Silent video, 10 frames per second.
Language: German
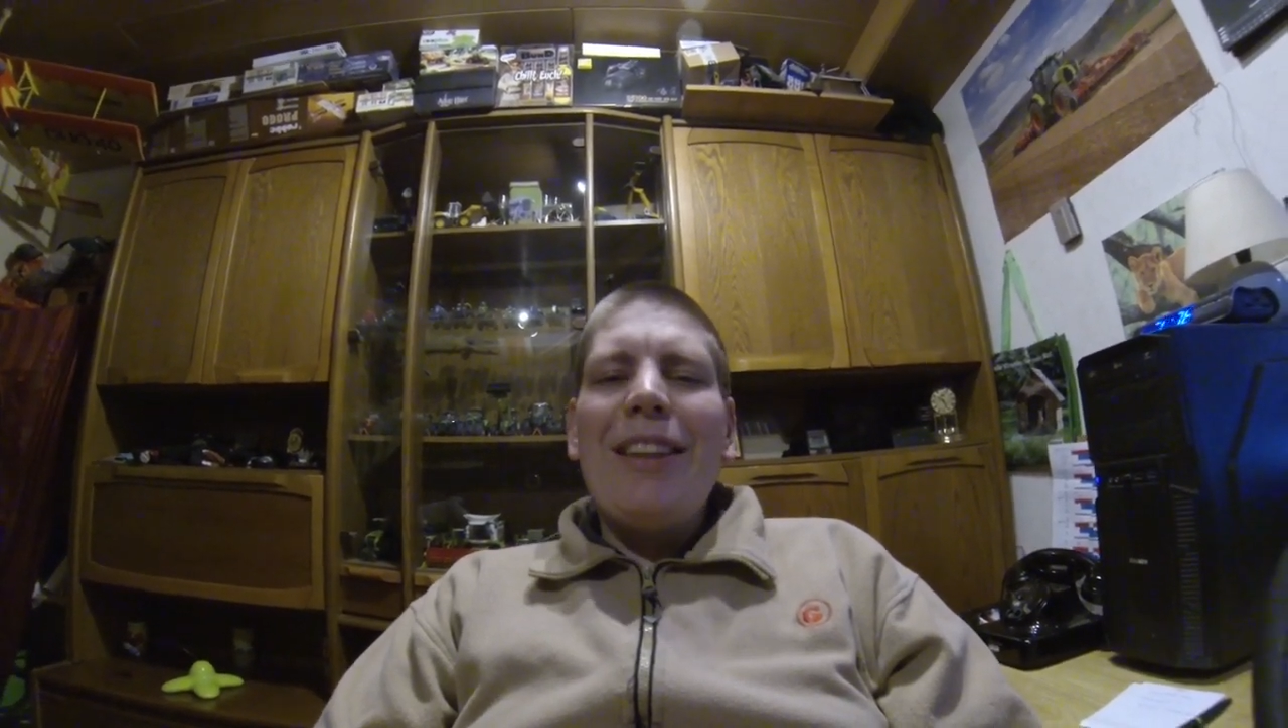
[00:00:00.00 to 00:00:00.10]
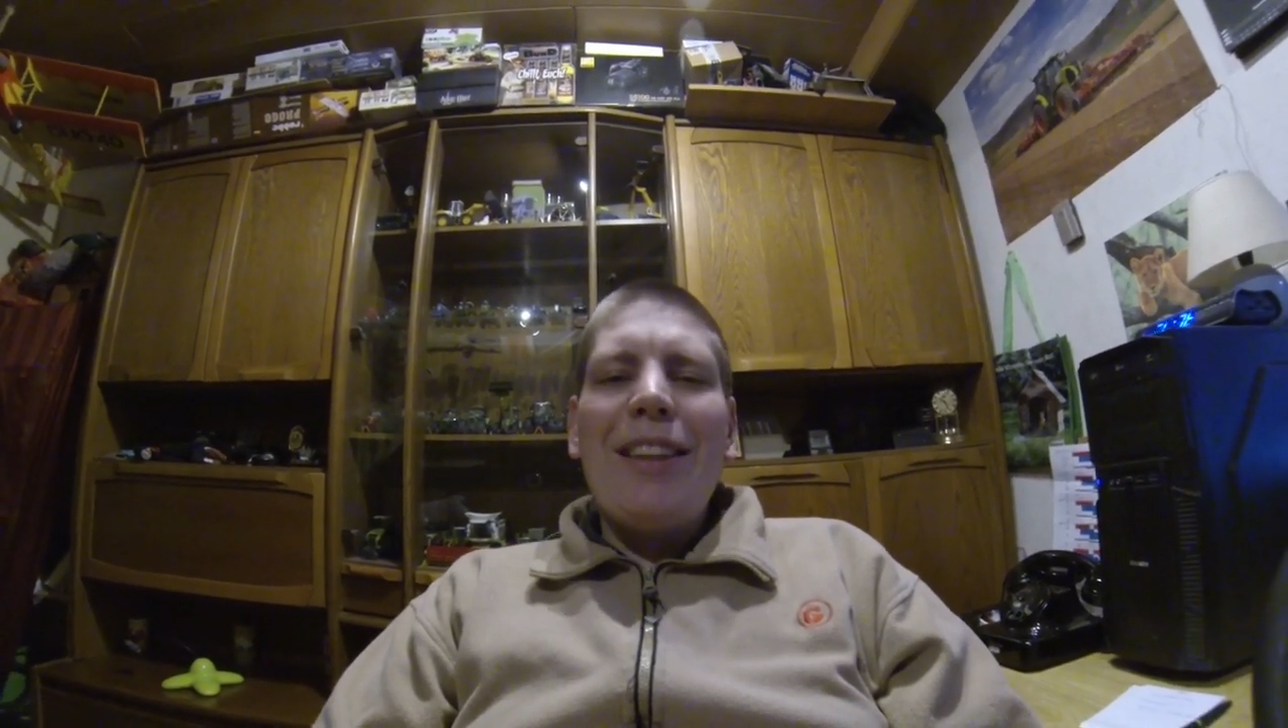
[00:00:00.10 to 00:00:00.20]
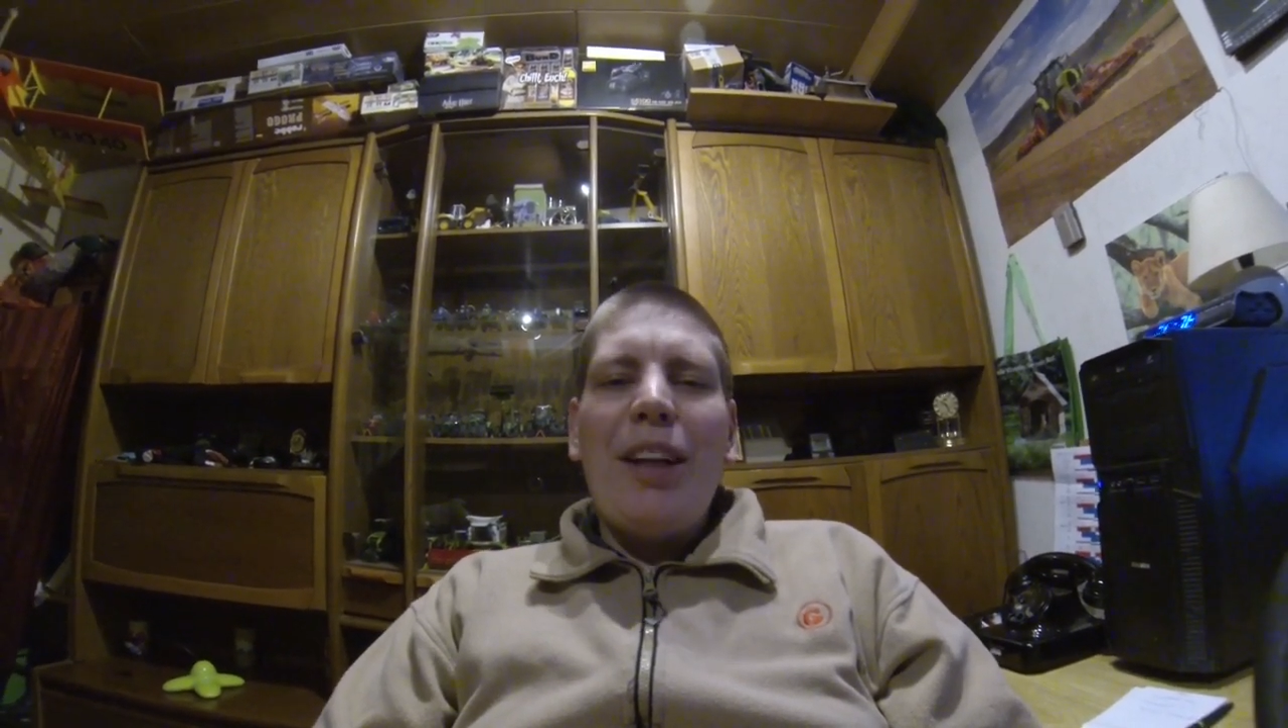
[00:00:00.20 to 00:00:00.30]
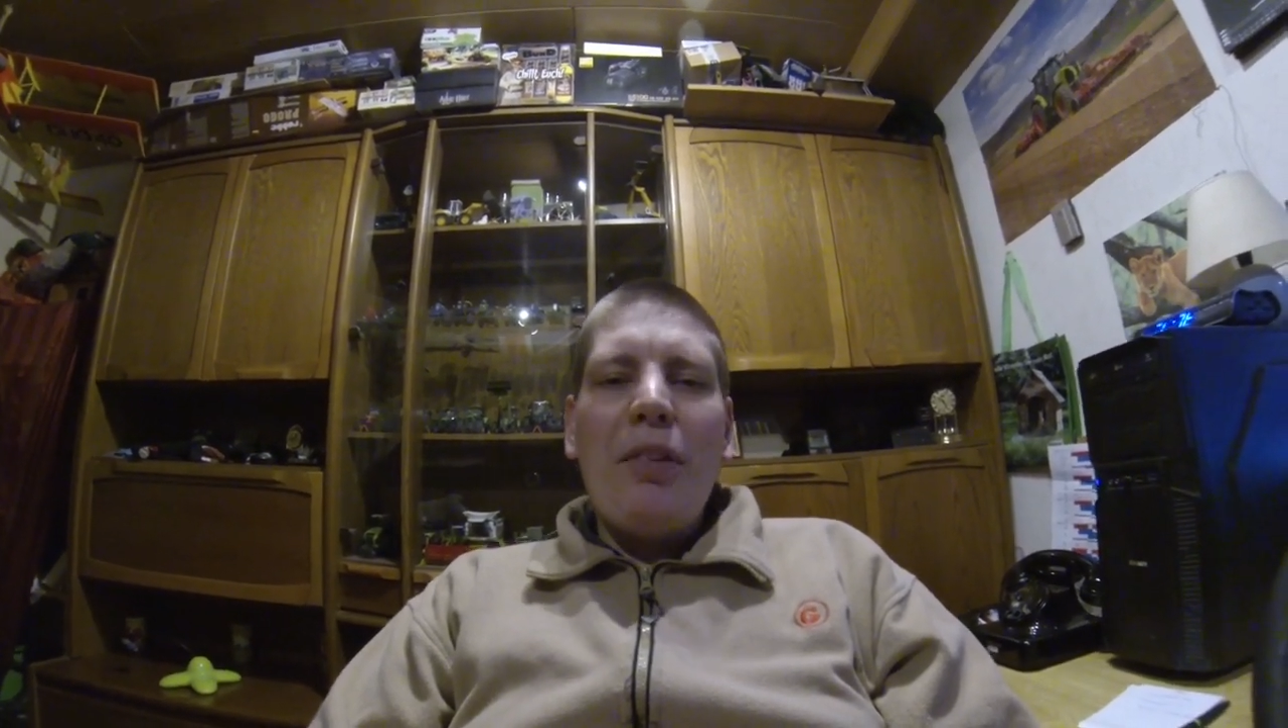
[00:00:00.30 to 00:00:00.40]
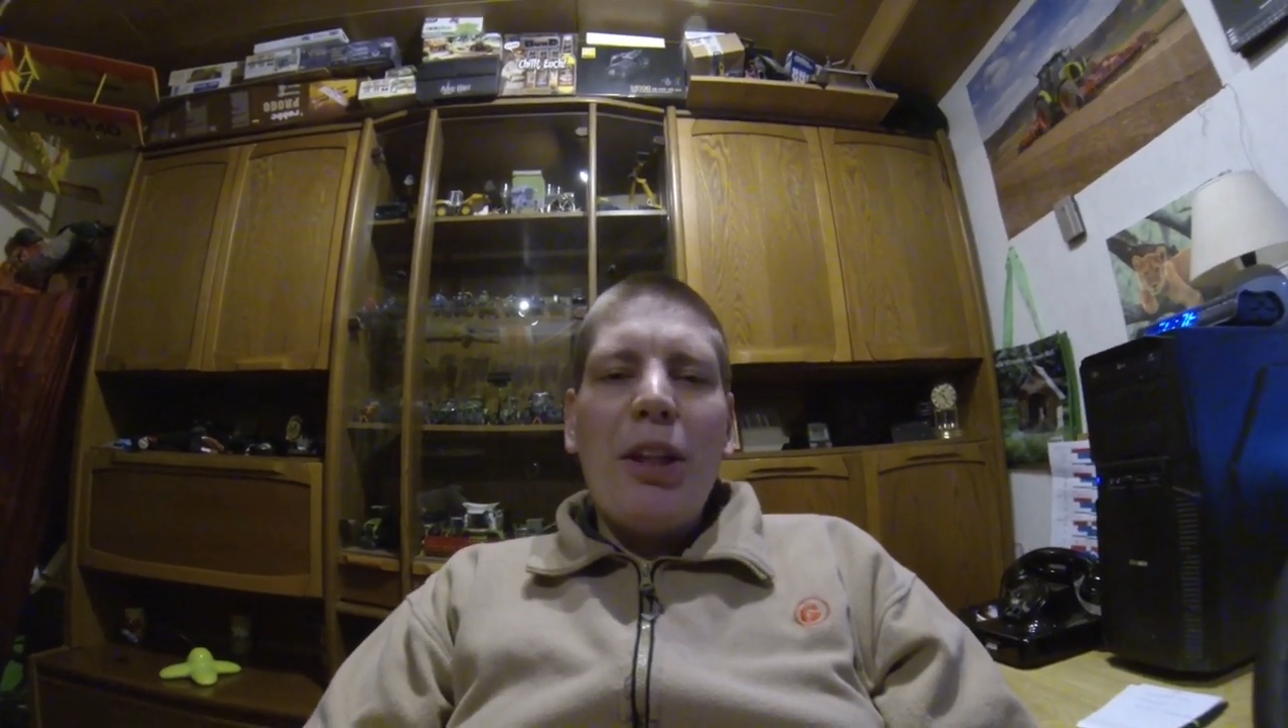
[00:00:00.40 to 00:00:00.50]

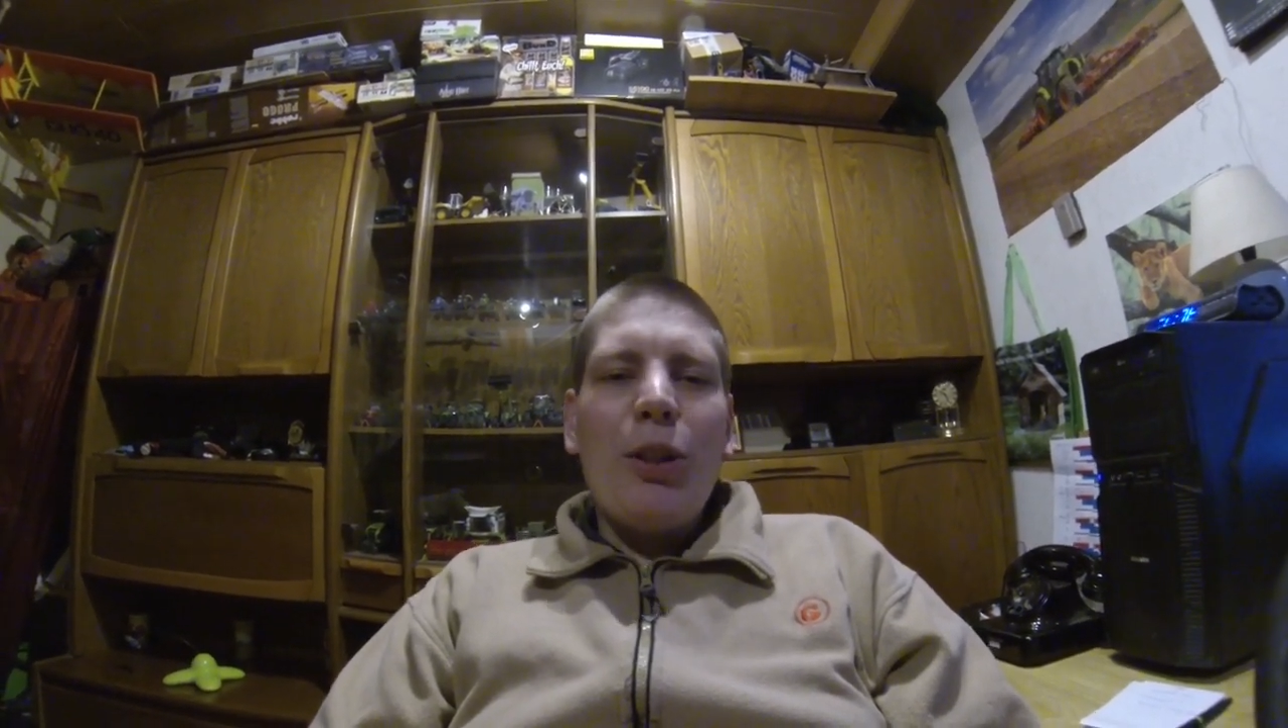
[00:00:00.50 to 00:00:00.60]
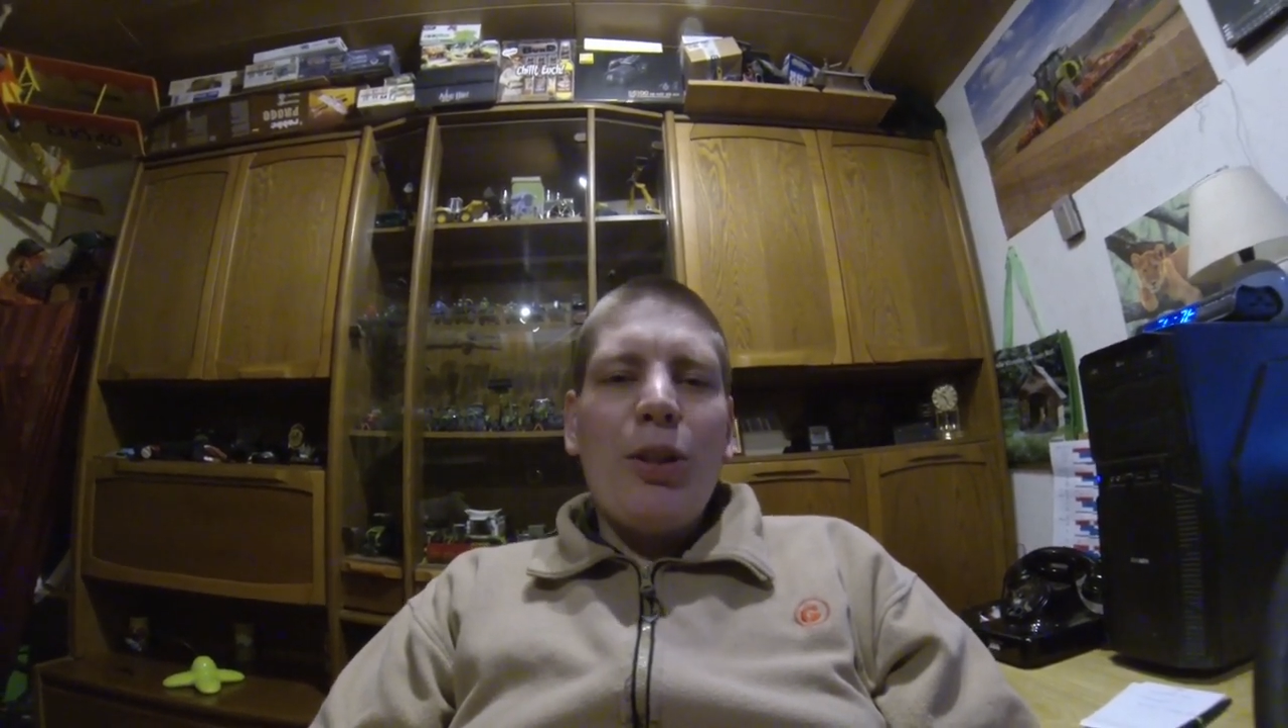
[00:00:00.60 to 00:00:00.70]
da werde ich